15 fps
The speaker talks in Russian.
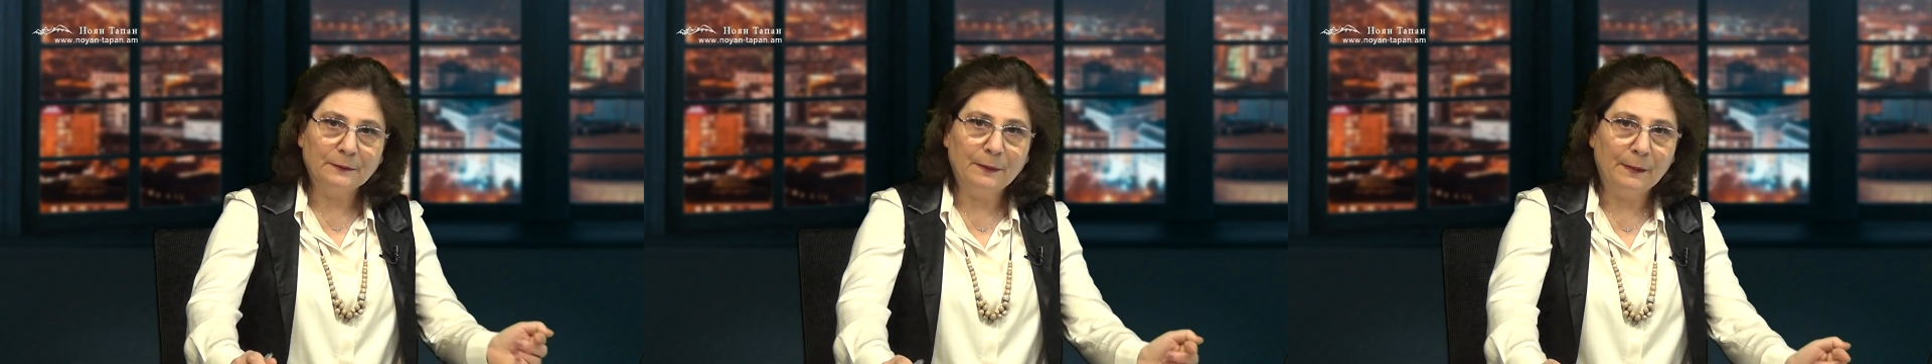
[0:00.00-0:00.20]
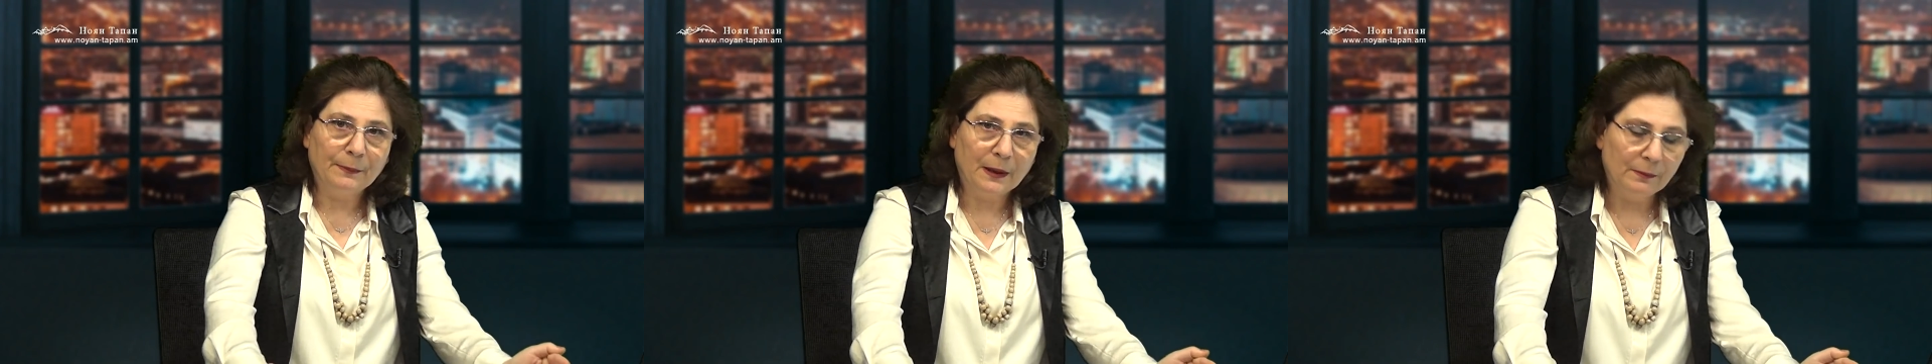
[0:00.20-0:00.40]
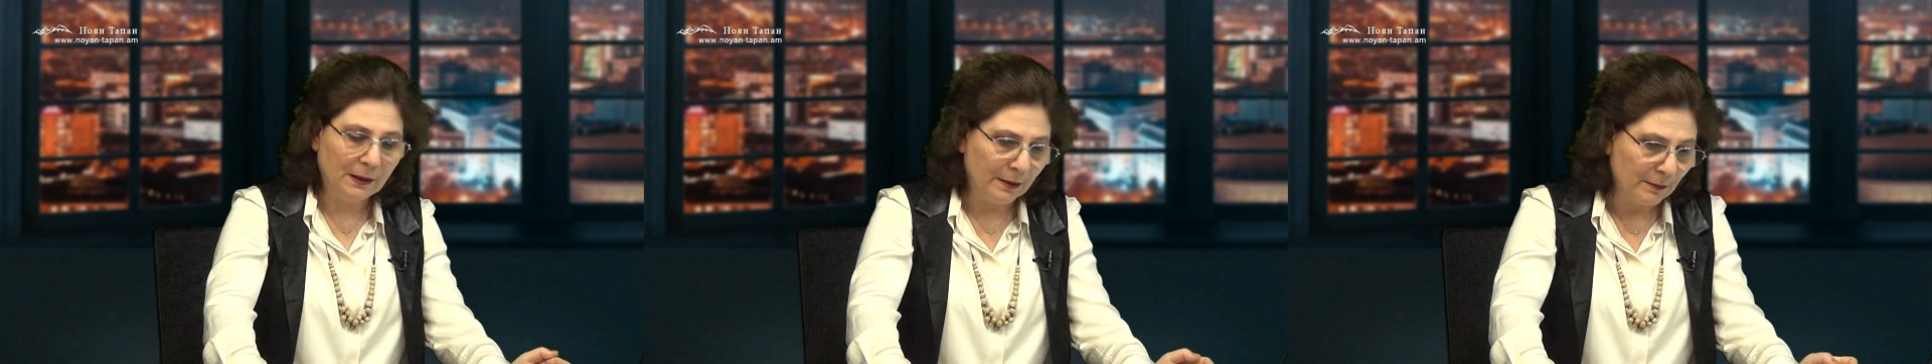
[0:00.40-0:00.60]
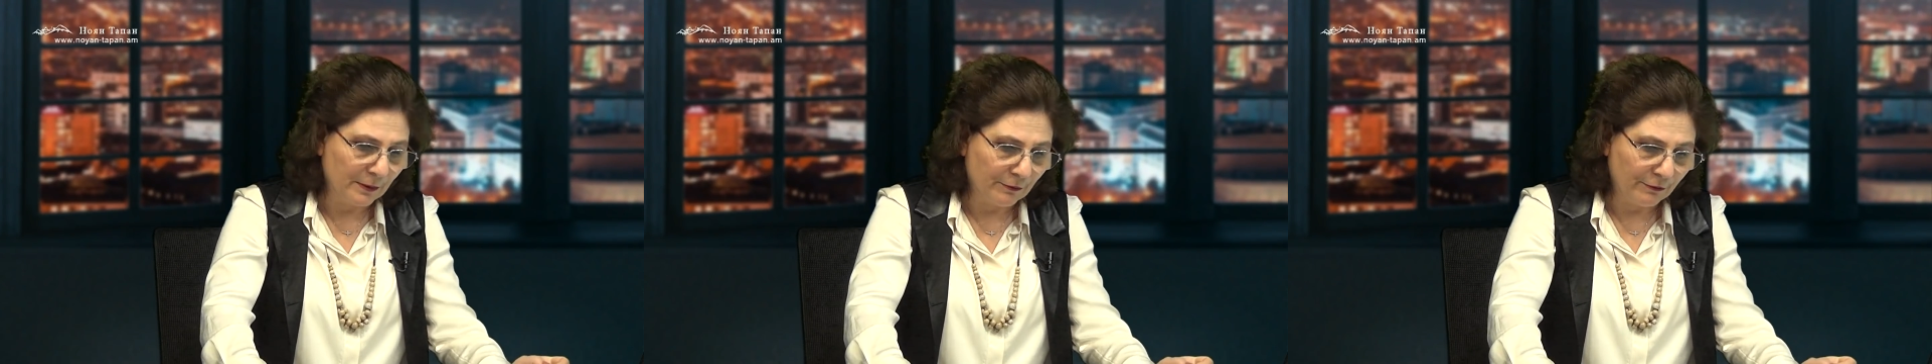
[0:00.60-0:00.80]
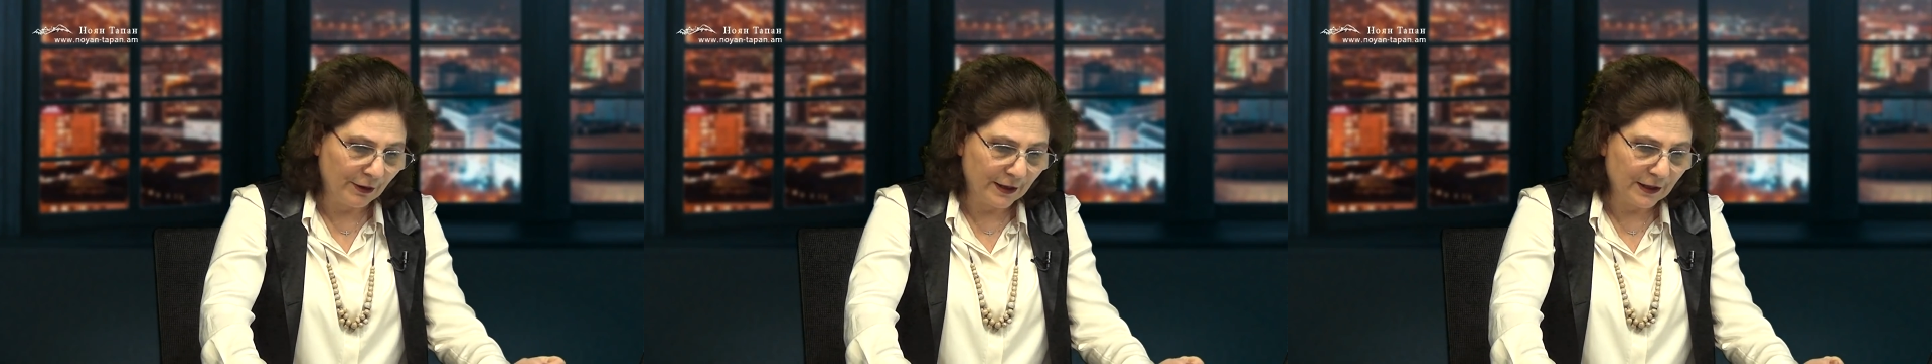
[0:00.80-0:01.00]
по
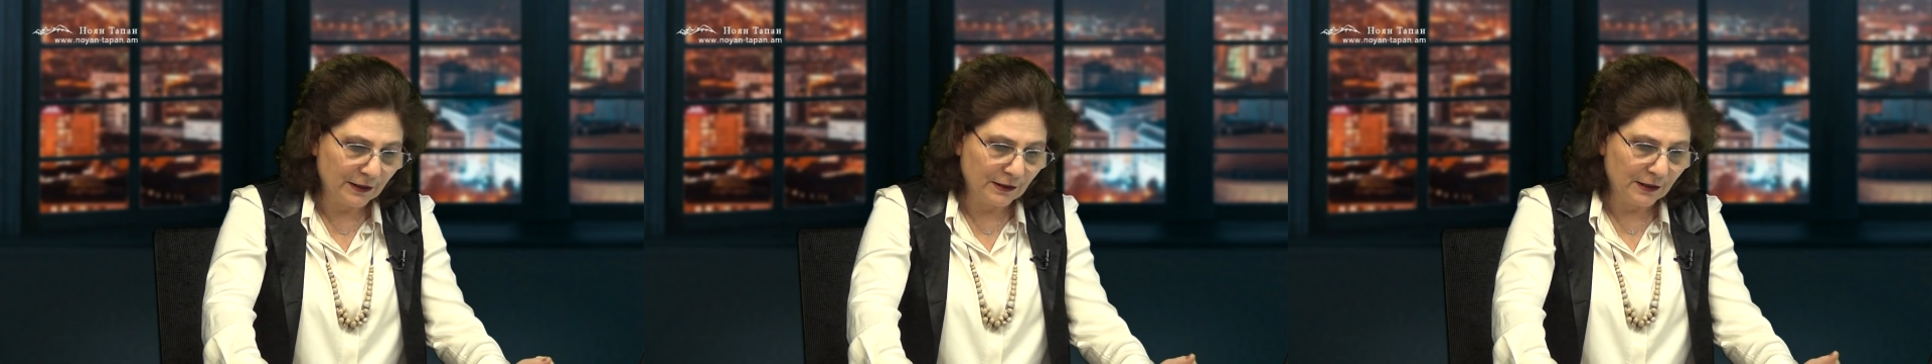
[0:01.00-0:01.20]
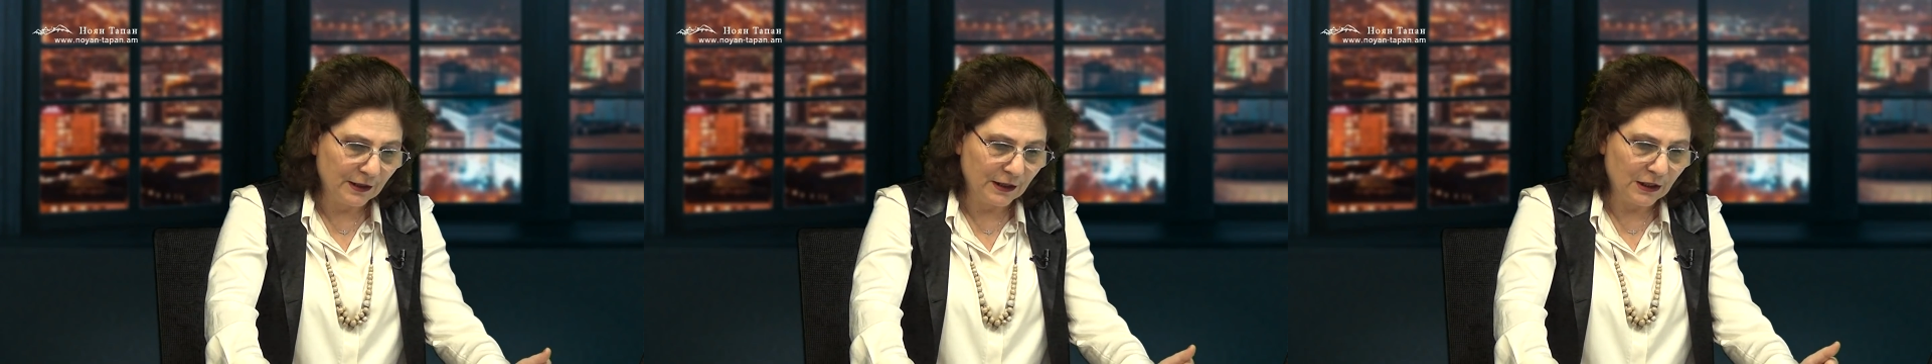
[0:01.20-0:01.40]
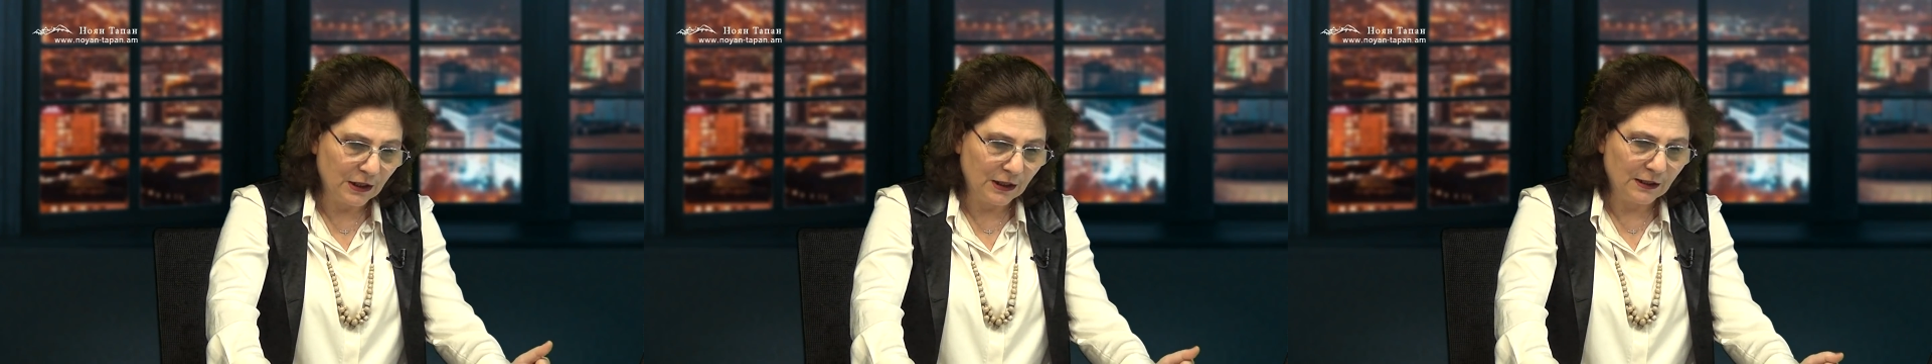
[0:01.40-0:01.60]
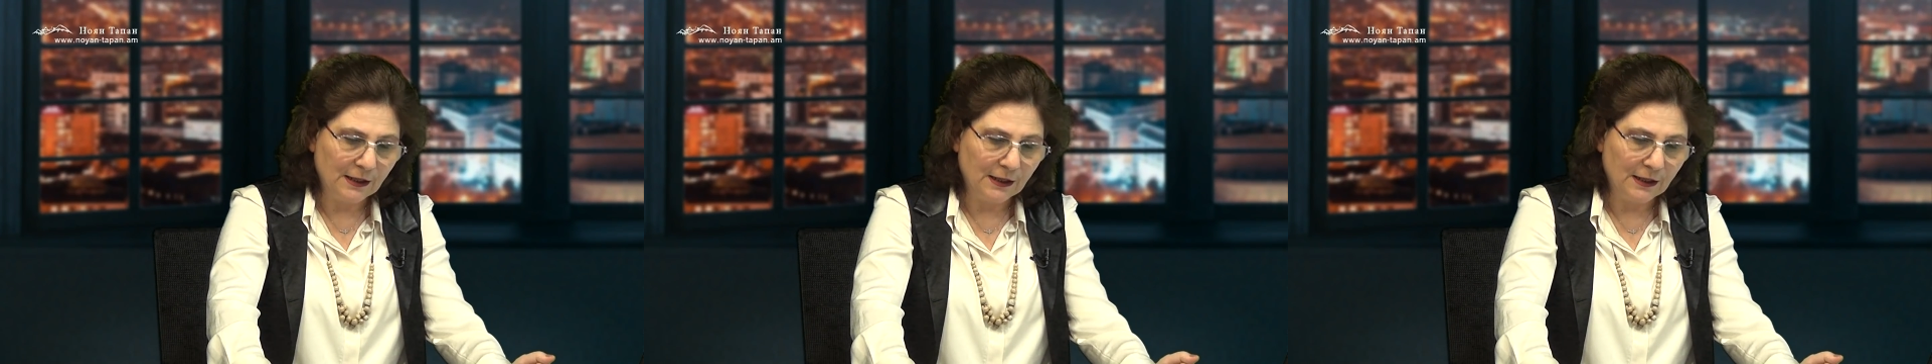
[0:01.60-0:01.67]
проблемам военной и